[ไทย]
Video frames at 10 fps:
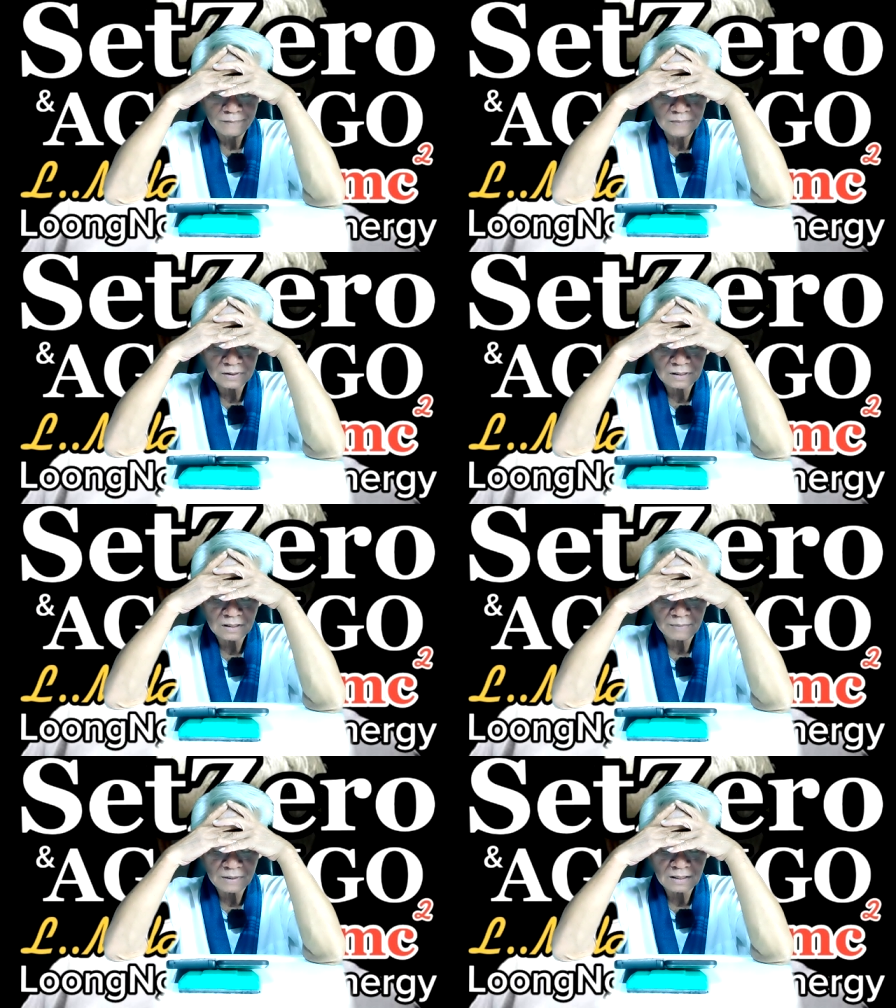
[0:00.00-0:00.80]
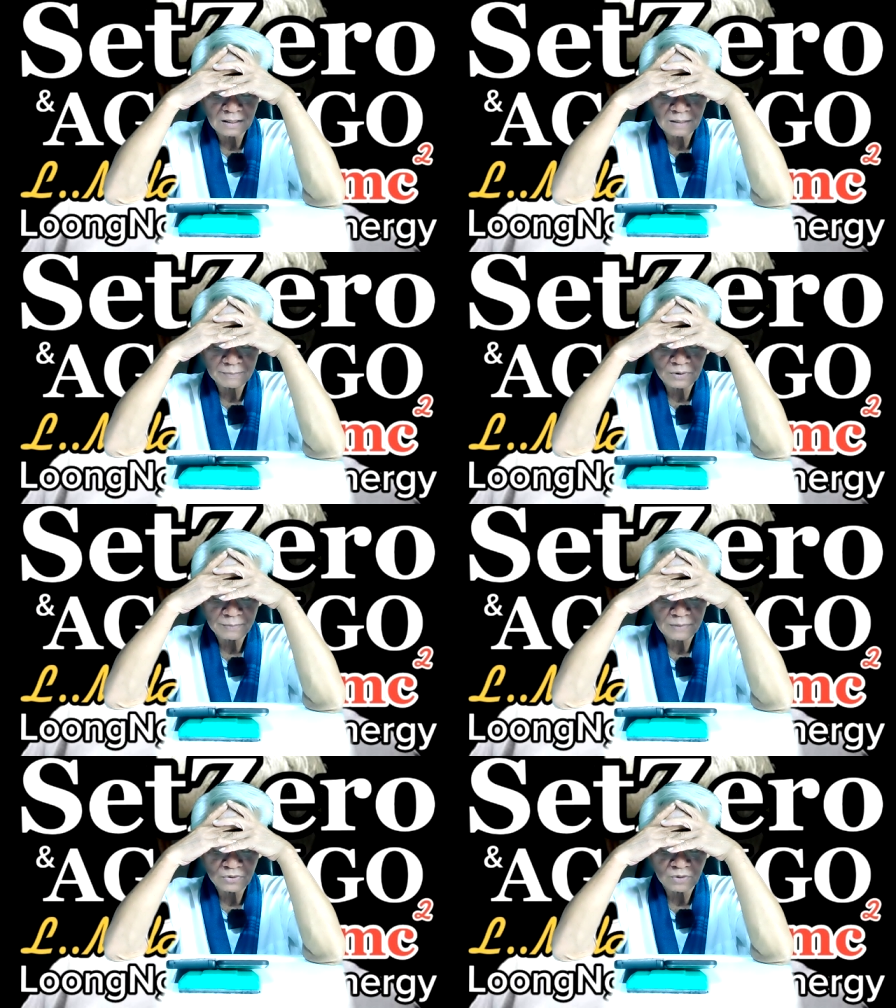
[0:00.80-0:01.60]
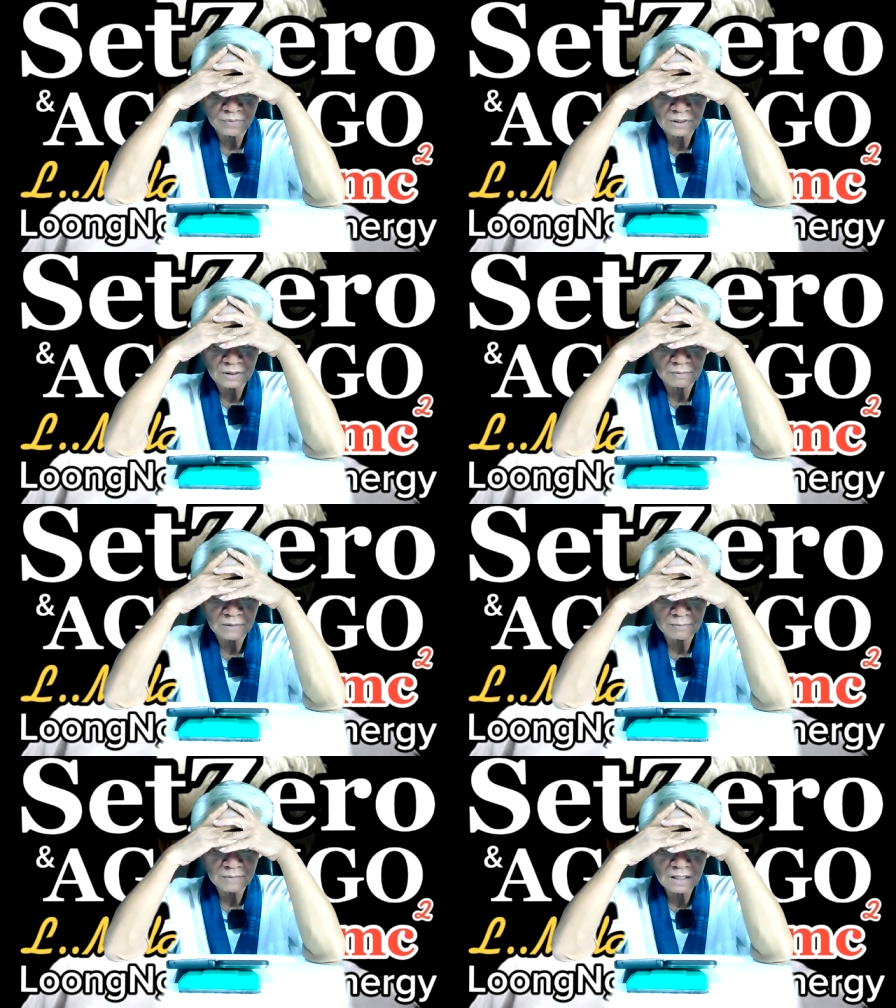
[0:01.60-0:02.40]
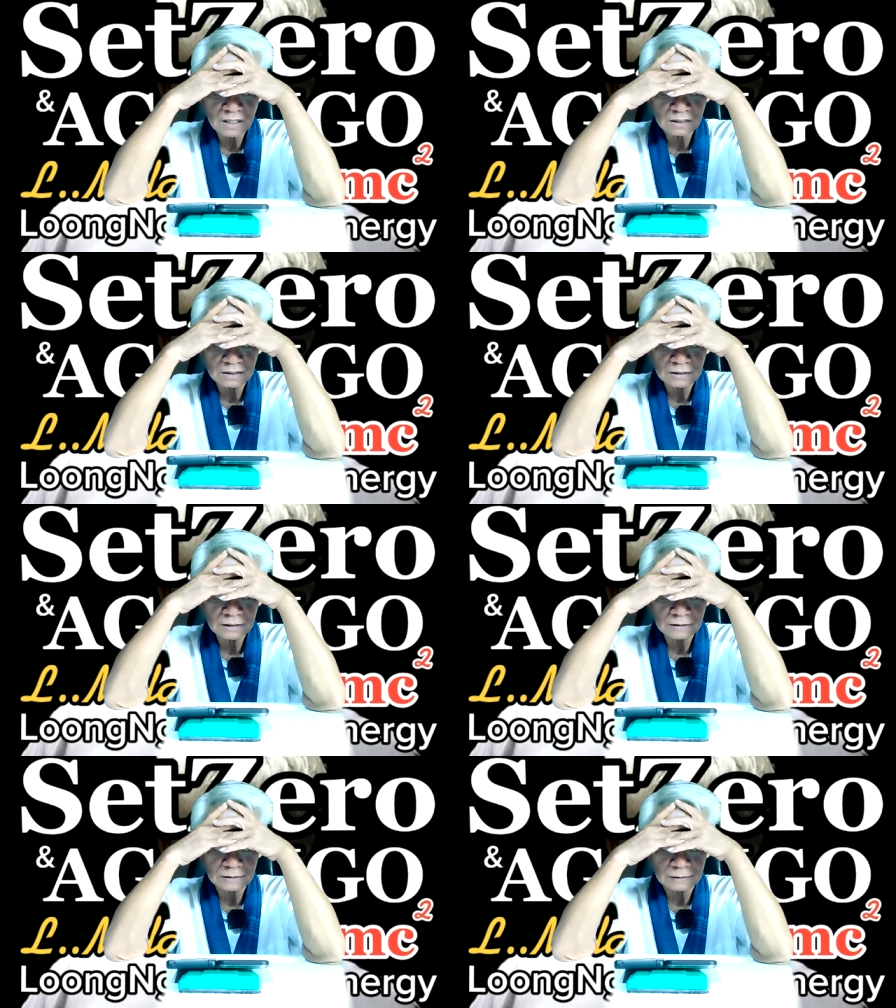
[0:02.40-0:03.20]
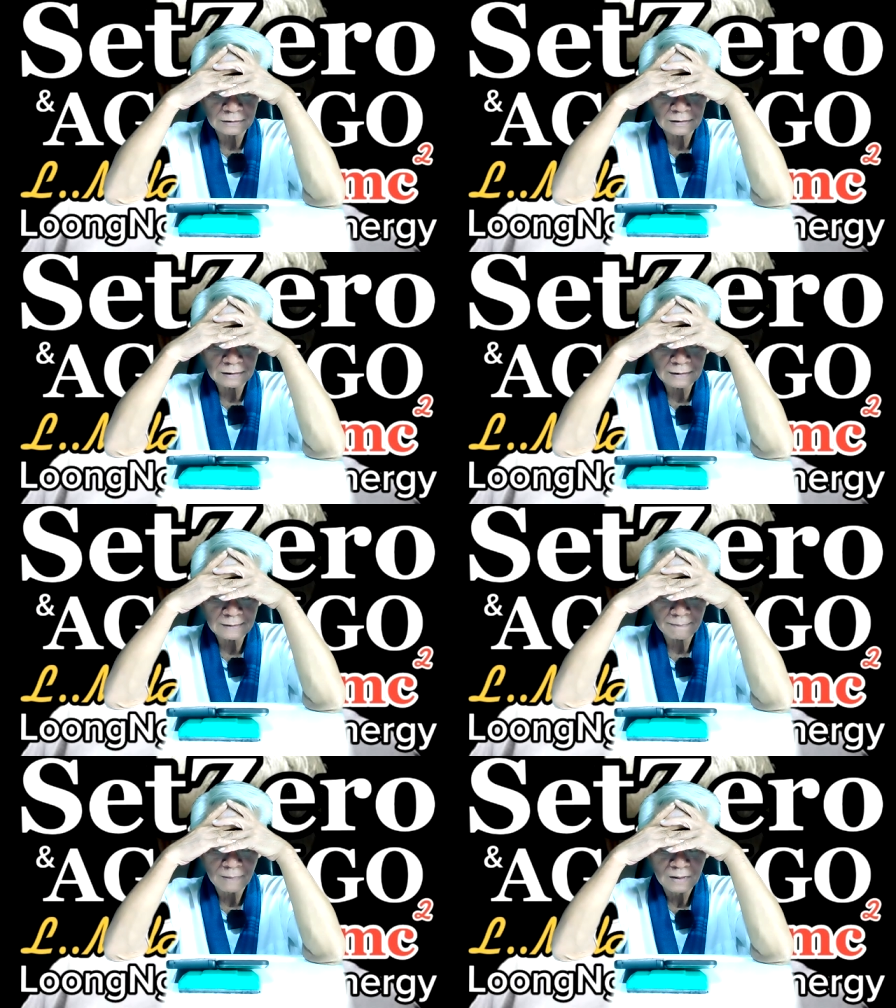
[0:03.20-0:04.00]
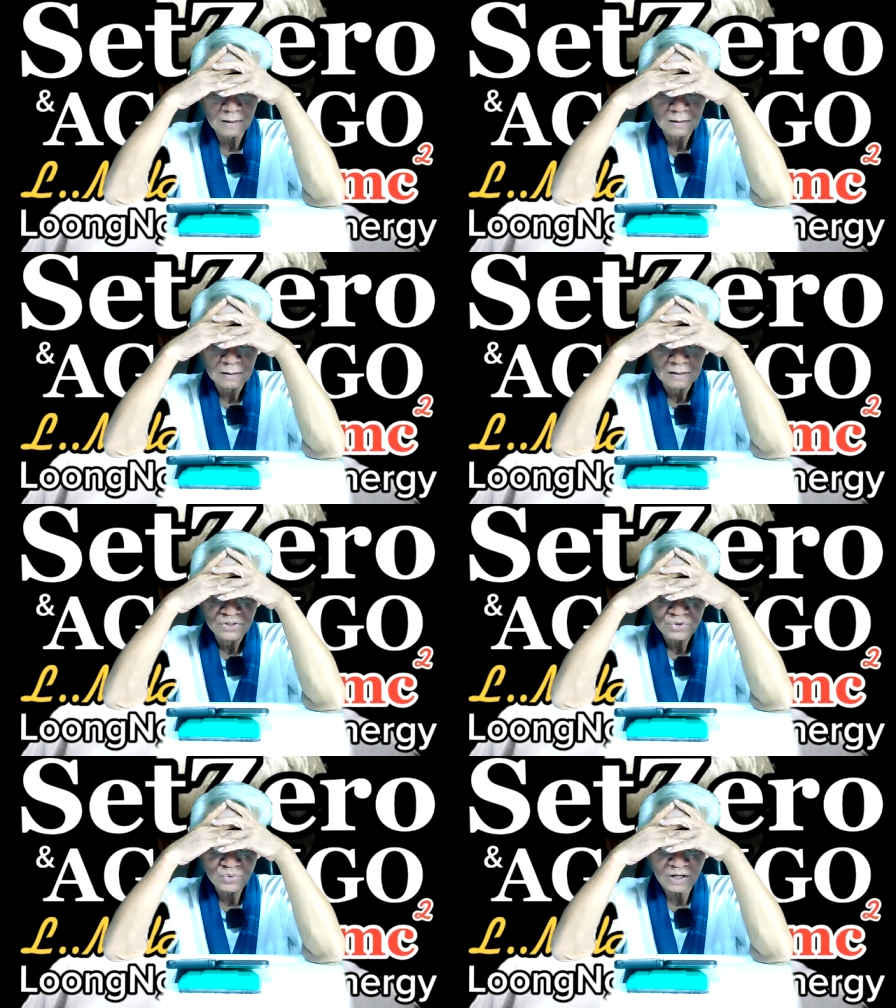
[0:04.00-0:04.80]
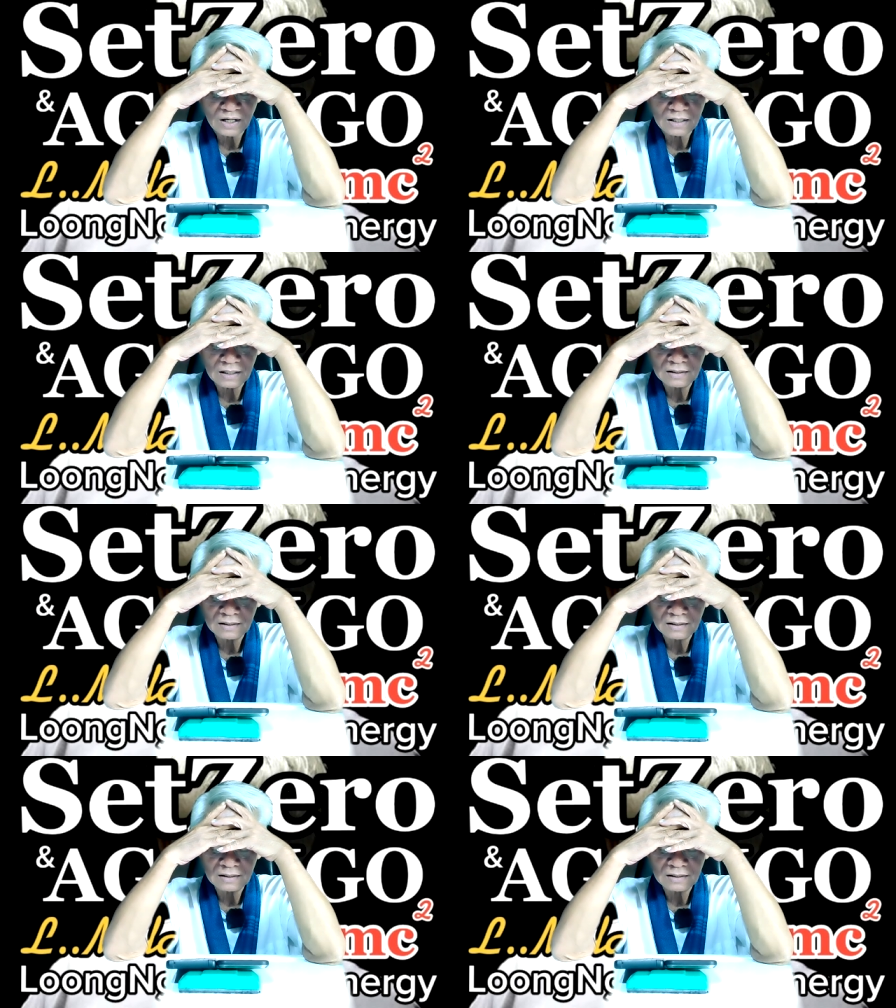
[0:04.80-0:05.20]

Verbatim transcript: มันจะได้พัฒนาบอดไปต่อไปอีกมากมากขึ้นนะครับ ช่วยกันค